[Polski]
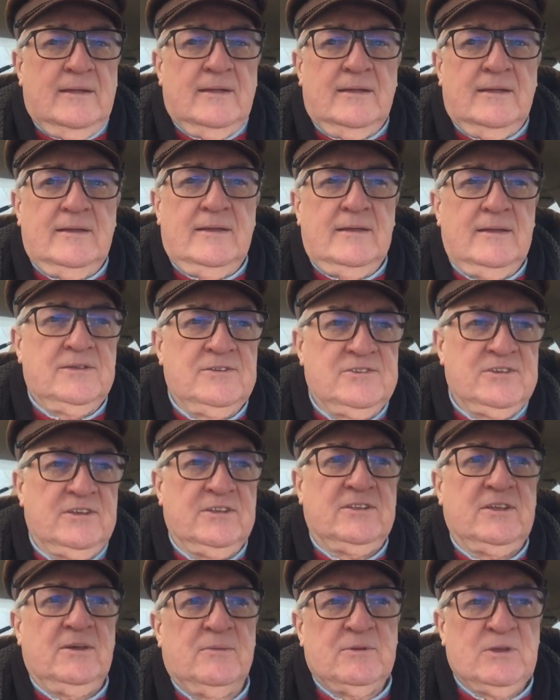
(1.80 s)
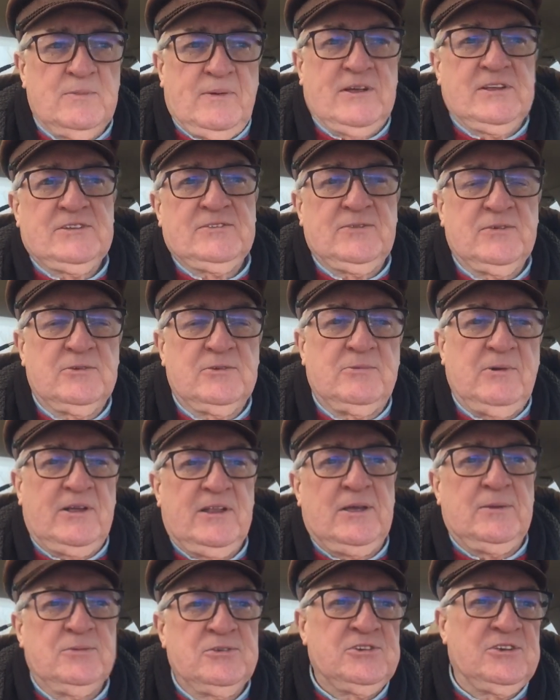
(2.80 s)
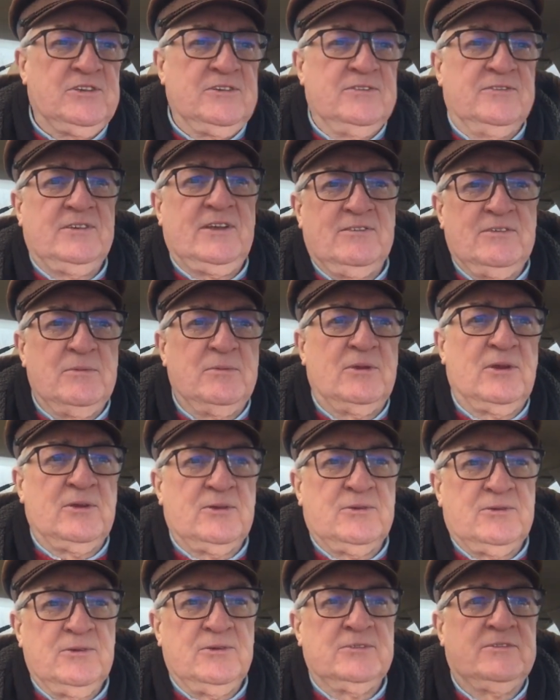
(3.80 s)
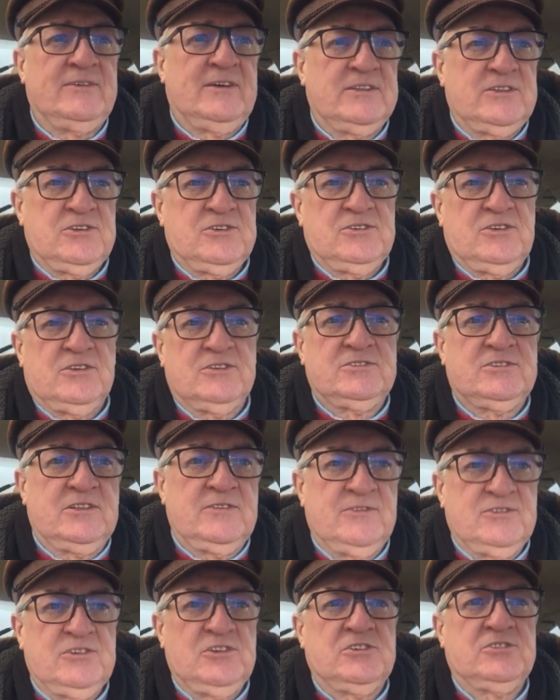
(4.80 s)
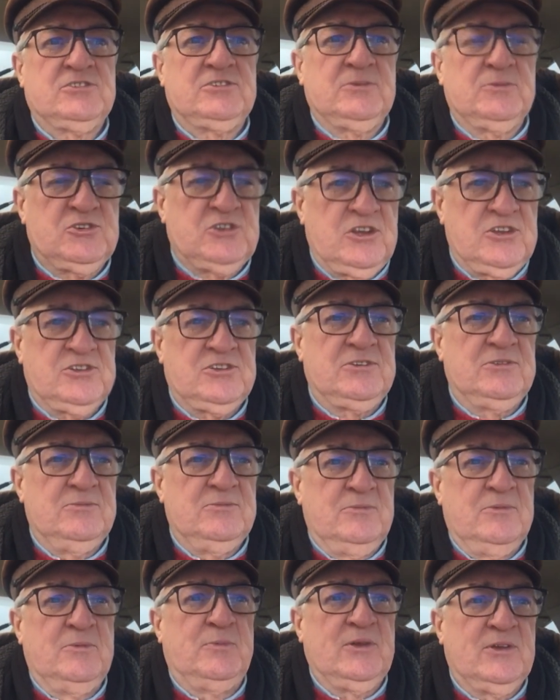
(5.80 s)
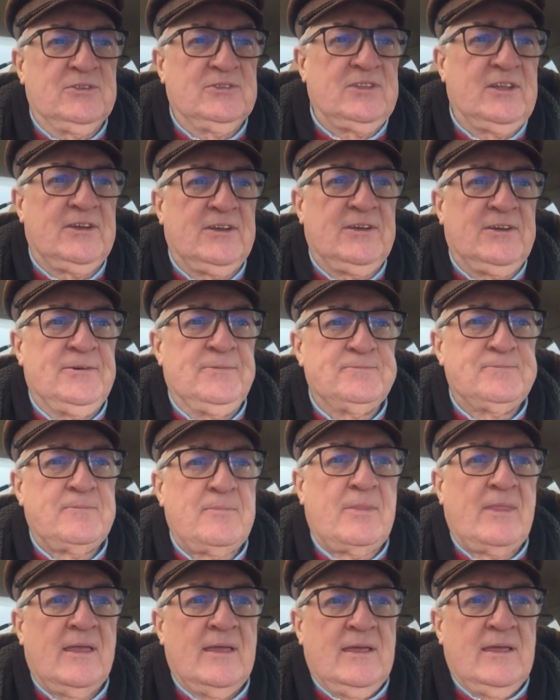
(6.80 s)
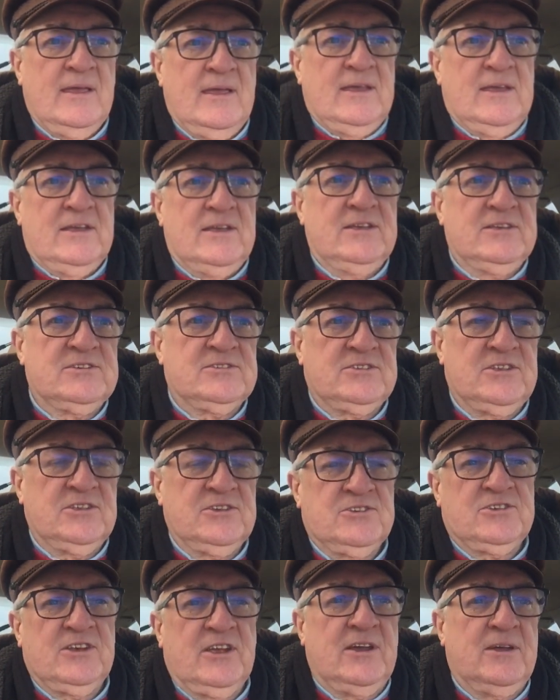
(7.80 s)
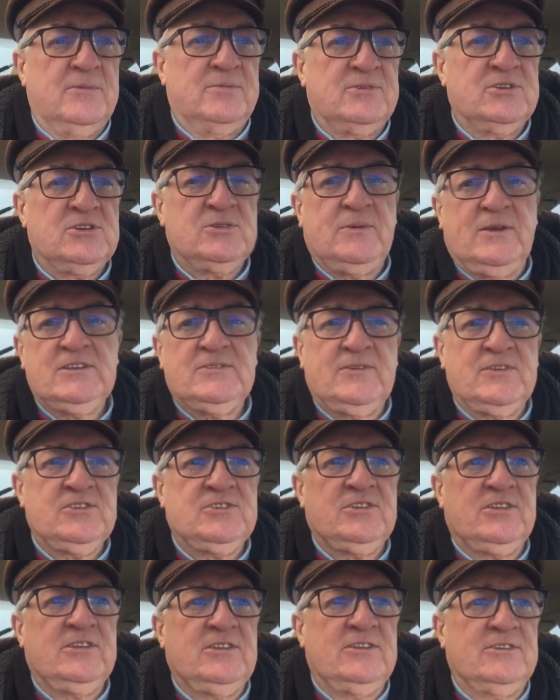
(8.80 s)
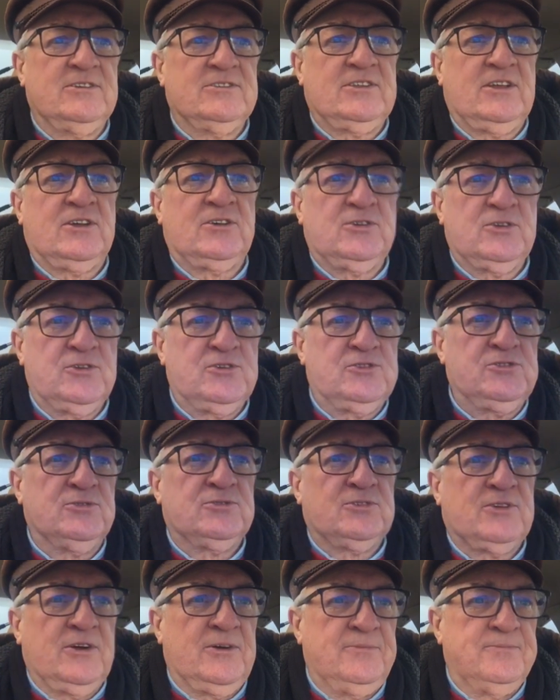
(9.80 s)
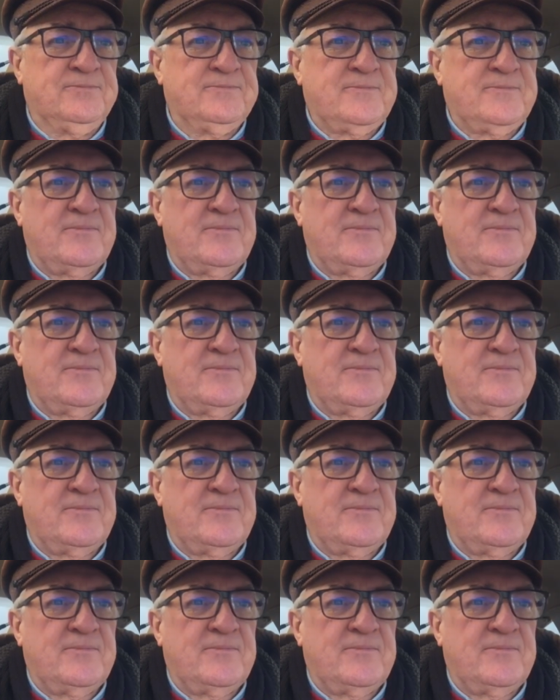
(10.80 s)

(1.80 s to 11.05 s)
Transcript: E, dzień dobry Państwu, kłaniam się w nowym roku 2023, 5 e, stycznia. Proszę Państwa, dzisiaj tylko tak króciutko.